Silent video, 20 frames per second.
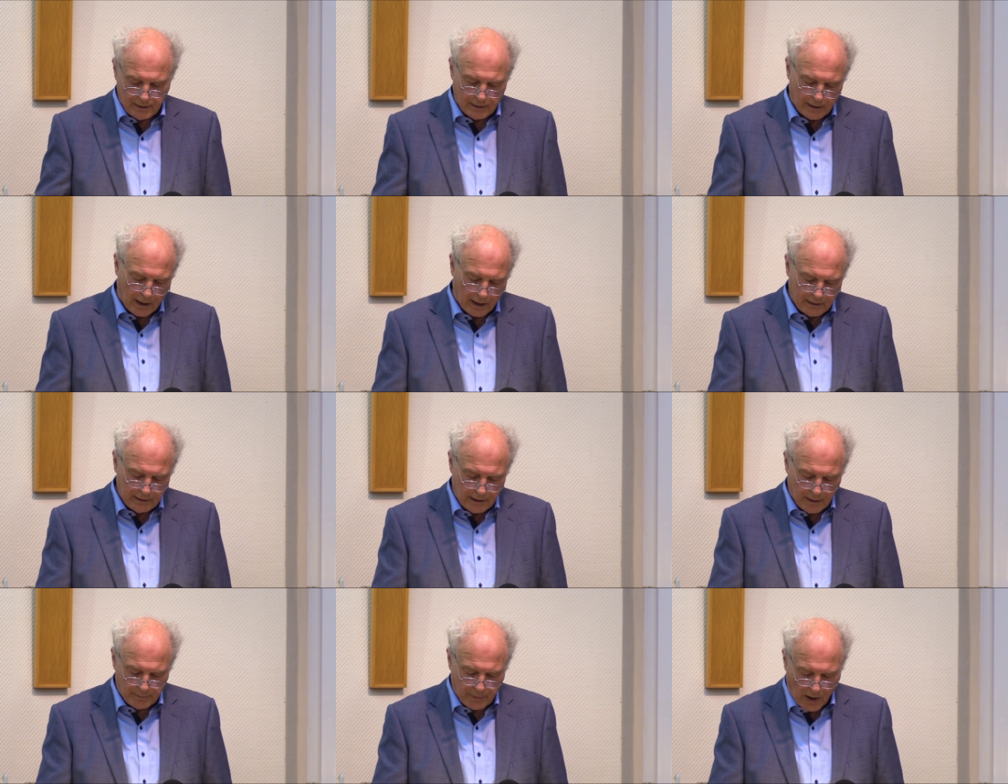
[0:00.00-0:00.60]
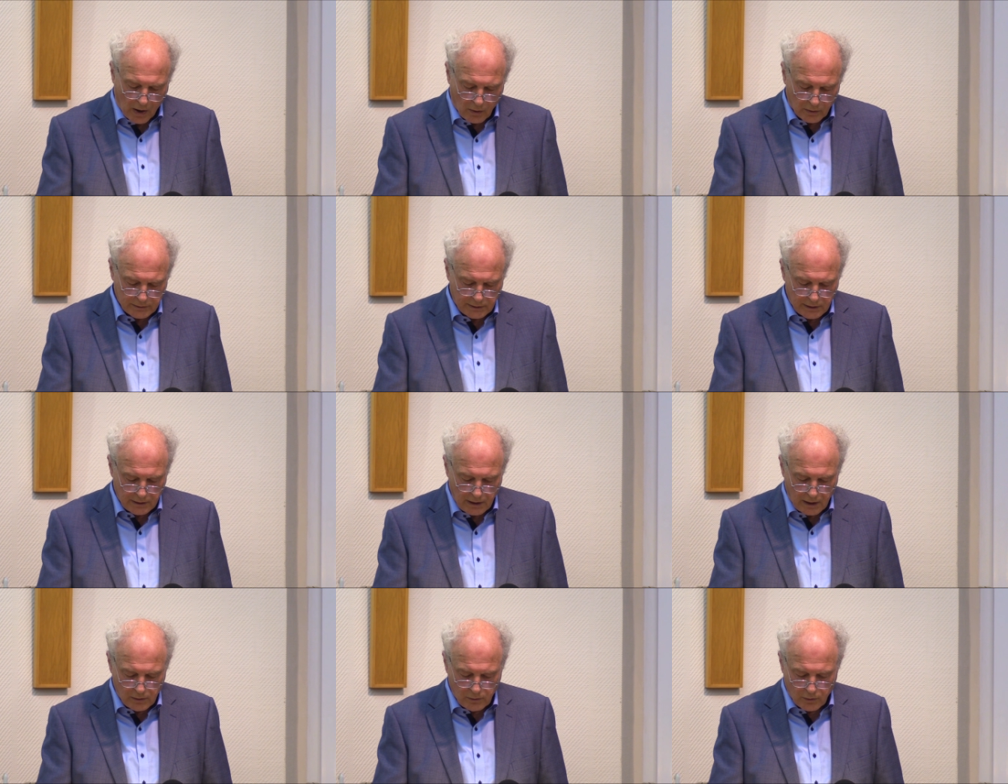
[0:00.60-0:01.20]
Ja, ihr braucht
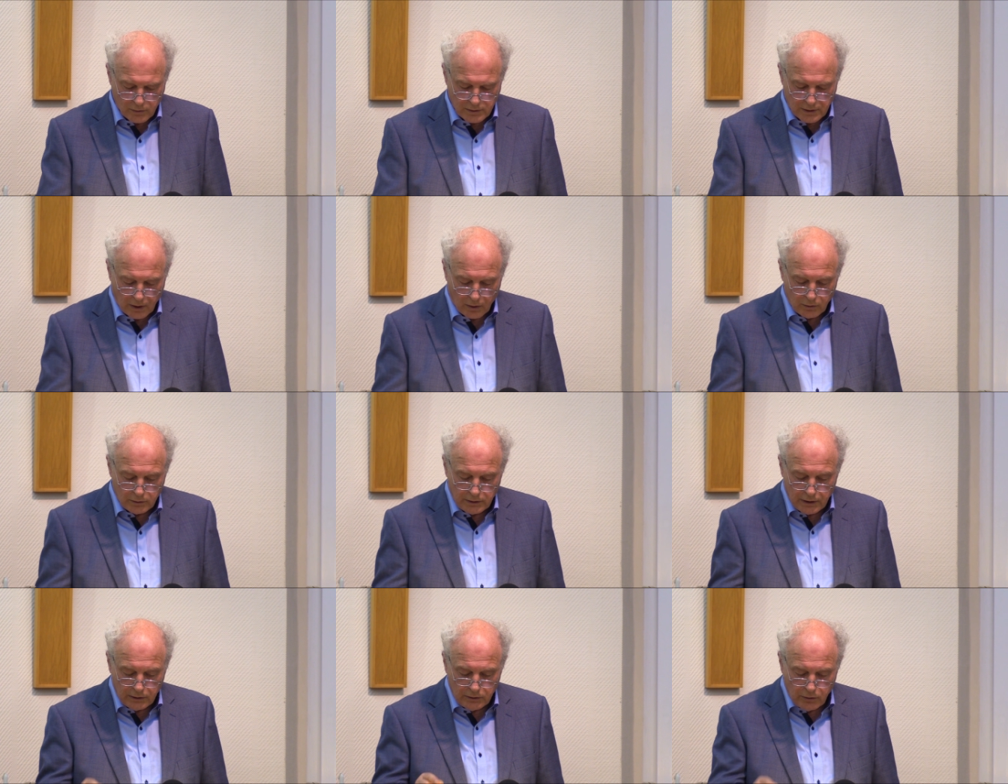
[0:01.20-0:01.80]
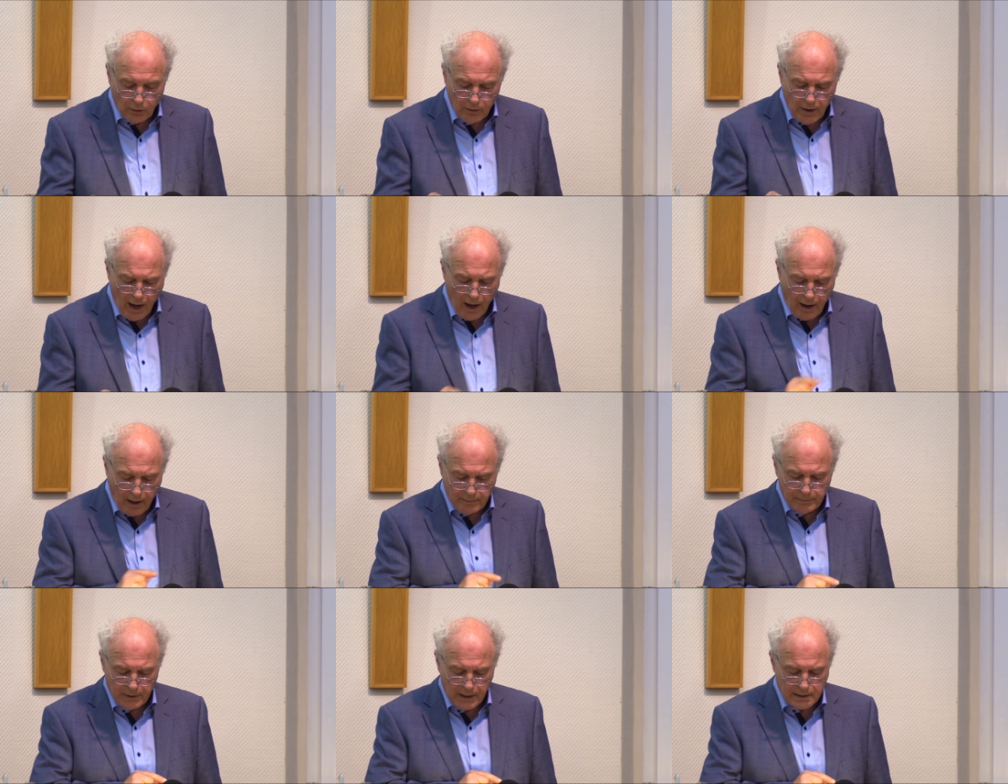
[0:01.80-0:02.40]
den Erlöser. Und die Jünger
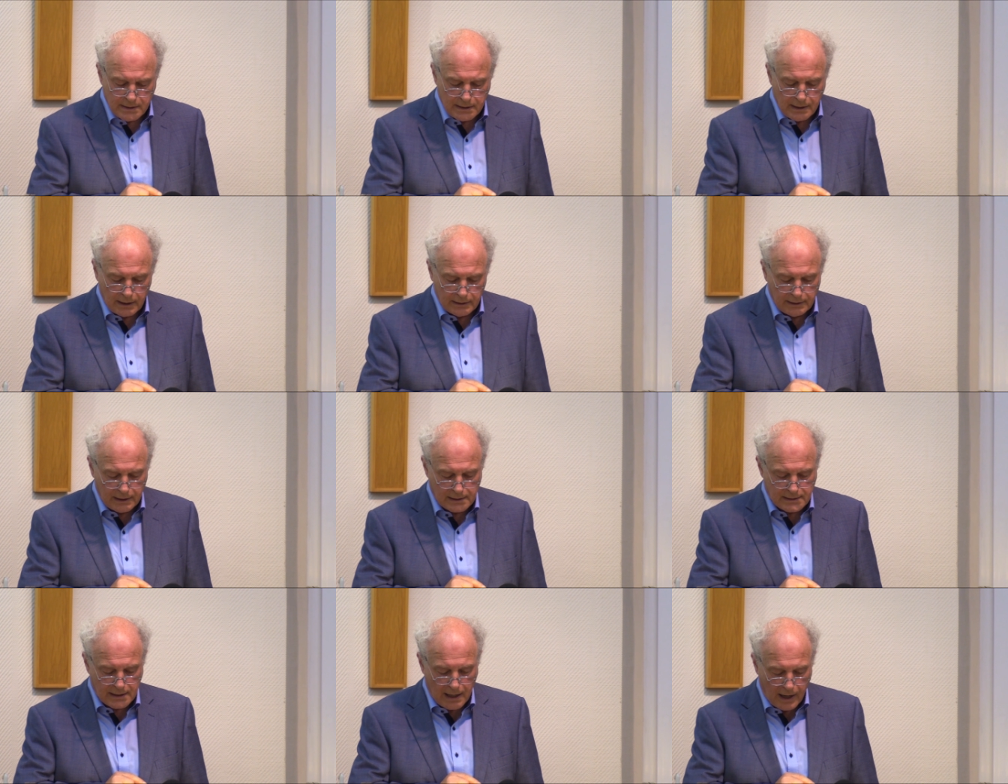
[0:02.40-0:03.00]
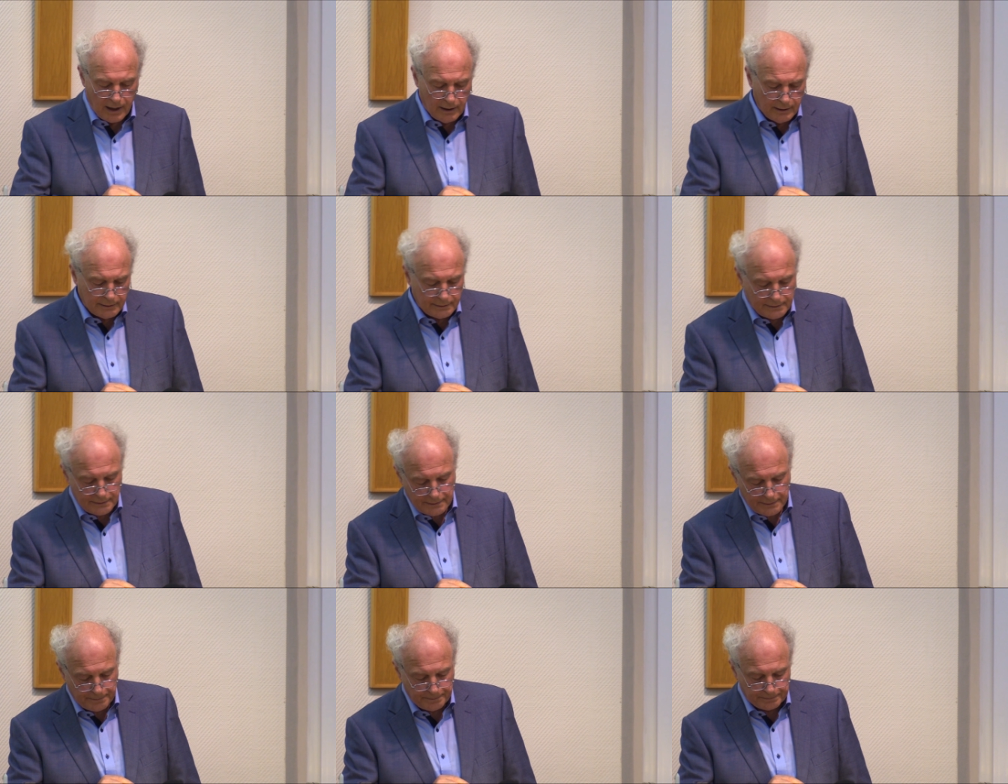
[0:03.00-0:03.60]
haben das dann
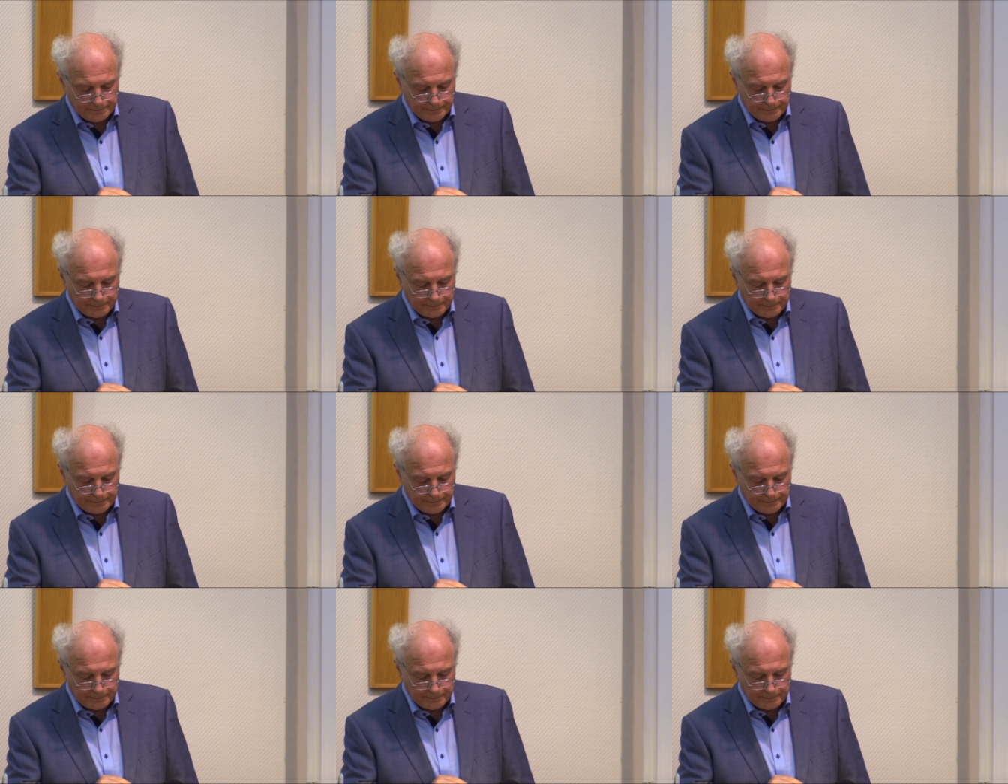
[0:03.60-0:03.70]
gesagt